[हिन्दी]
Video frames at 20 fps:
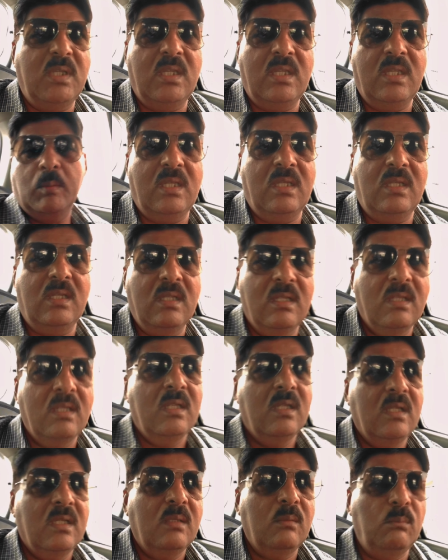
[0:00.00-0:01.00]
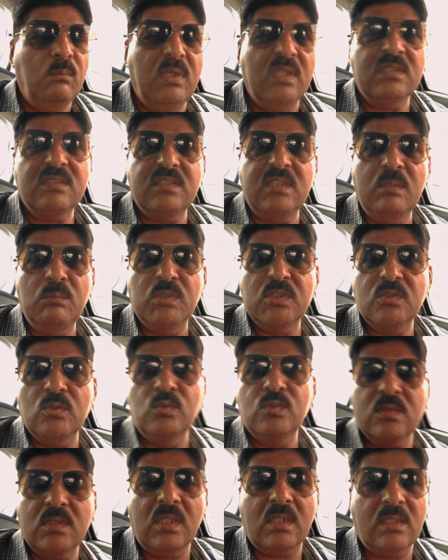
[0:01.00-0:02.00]
में बेजती
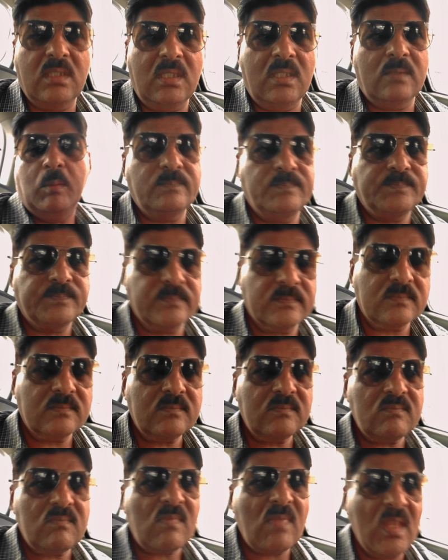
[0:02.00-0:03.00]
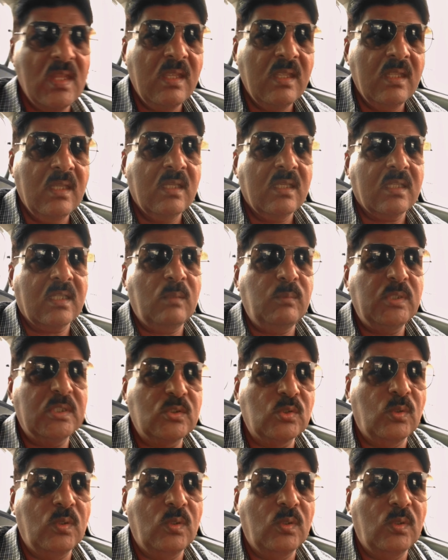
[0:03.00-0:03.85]
महसूस करते हैं कभी